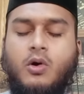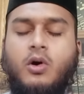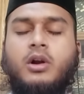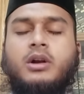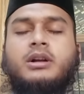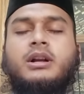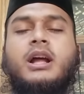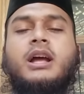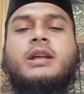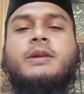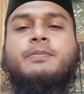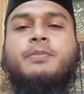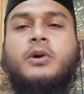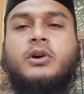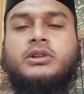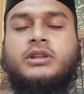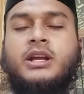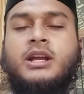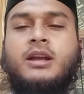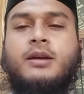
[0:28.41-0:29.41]
অন্যায়
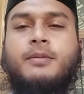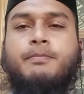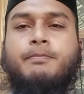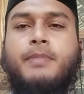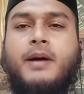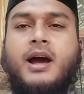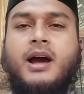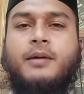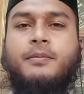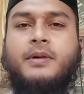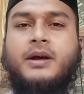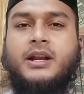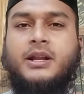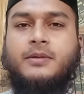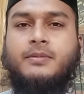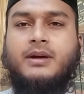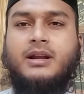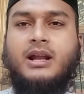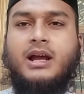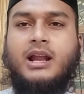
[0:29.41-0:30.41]
পথে পা
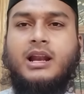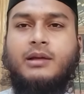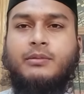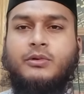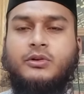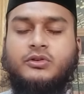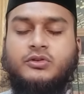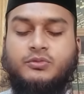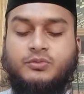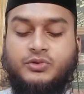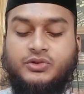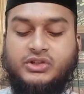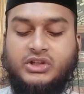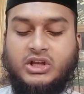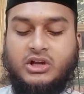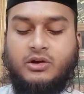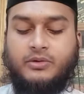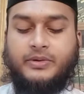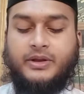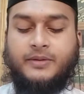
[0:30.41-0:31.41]
বাড়াইবার আলামত বুঝতে
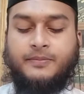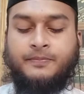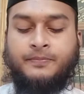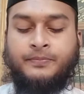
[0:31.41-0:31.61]
হবে